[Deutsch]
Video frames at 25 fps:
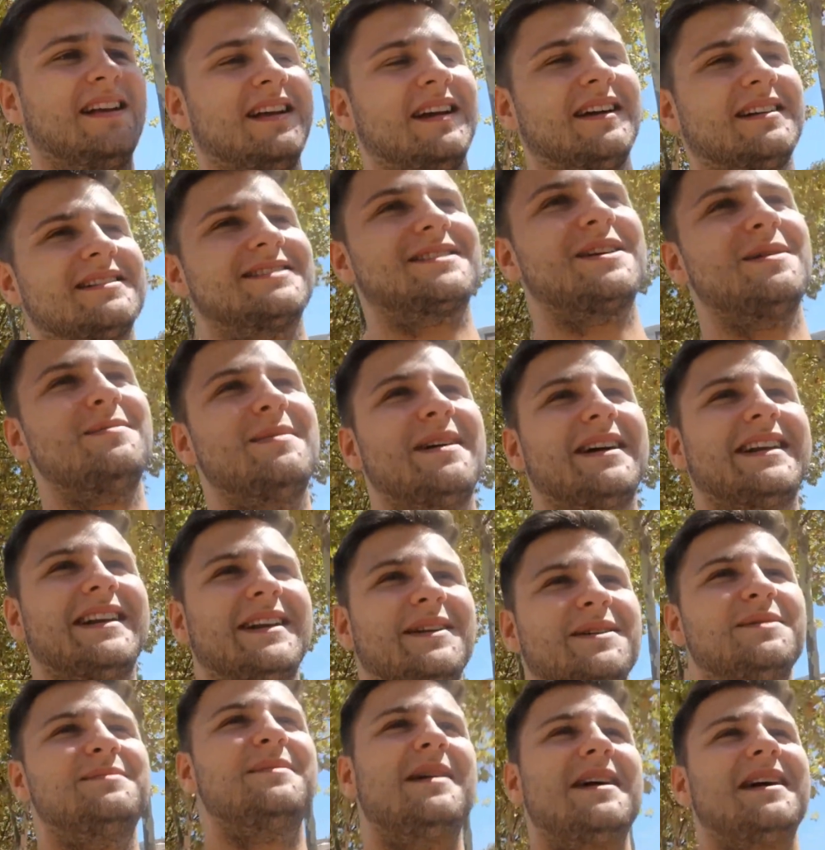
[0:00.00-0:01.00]
Das können wir ja
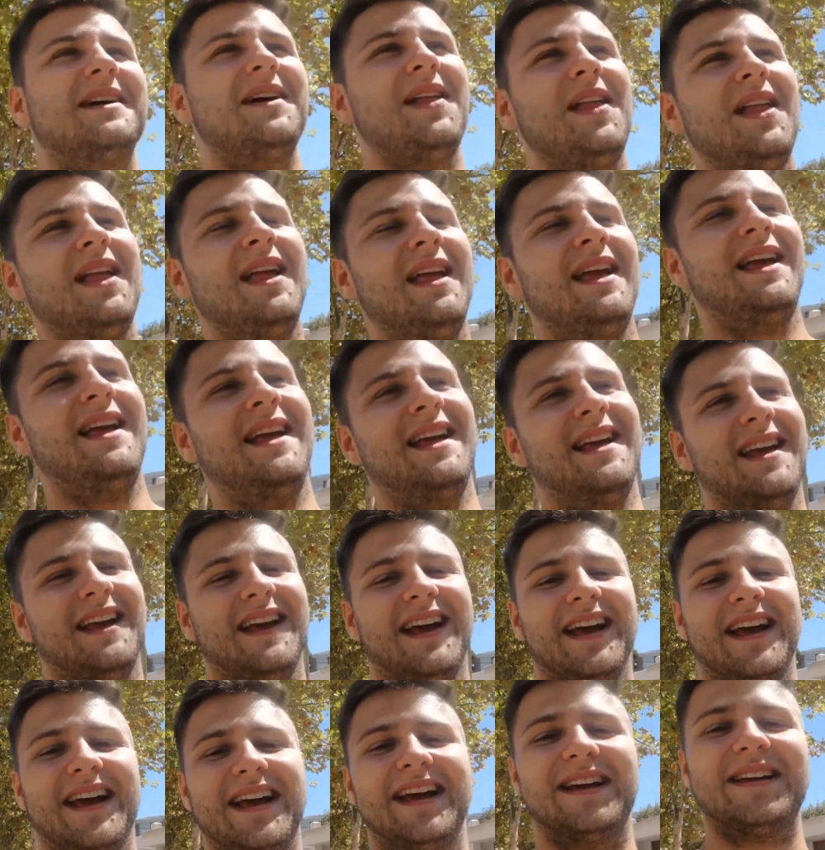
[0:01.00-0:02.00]
dann noch machen.
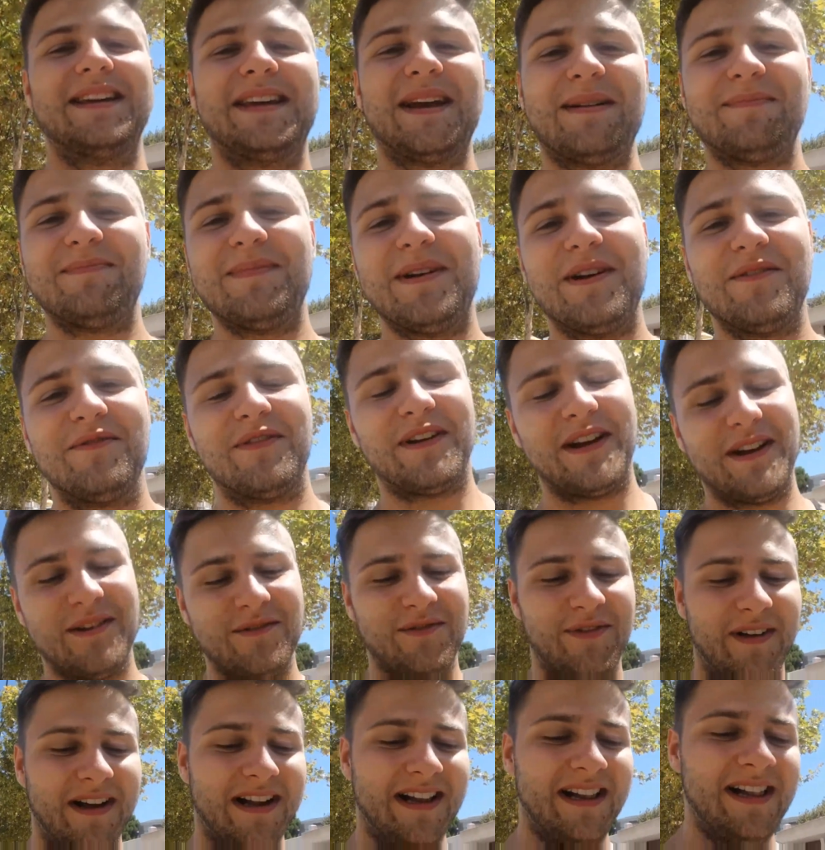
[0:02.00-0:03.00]
Äh, ich habe mir auf jeden
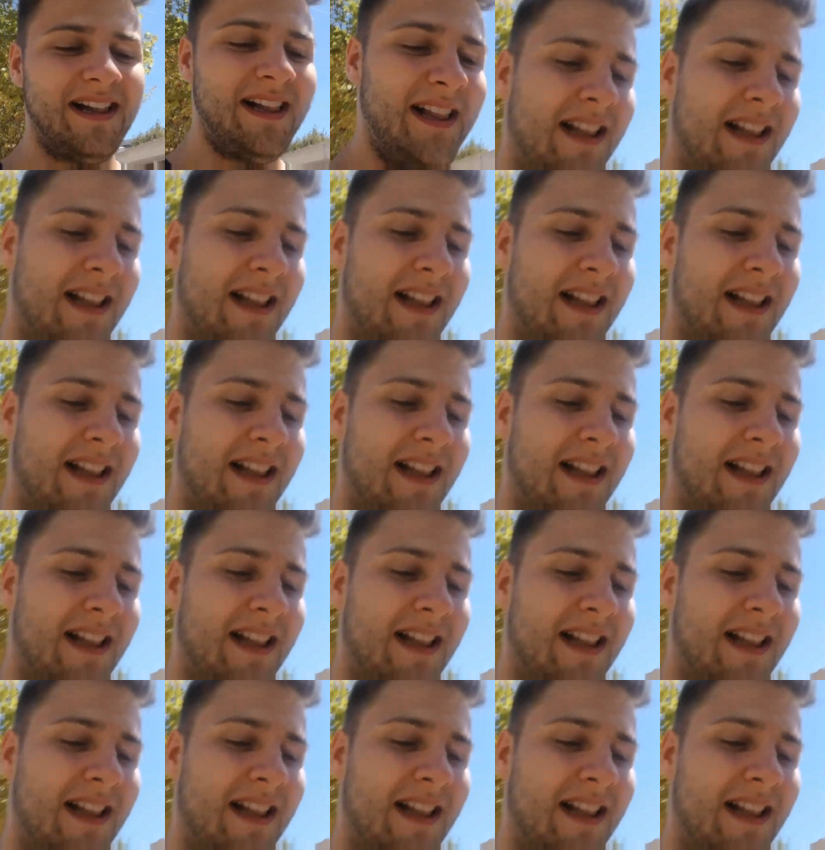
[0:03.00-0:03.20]
Fall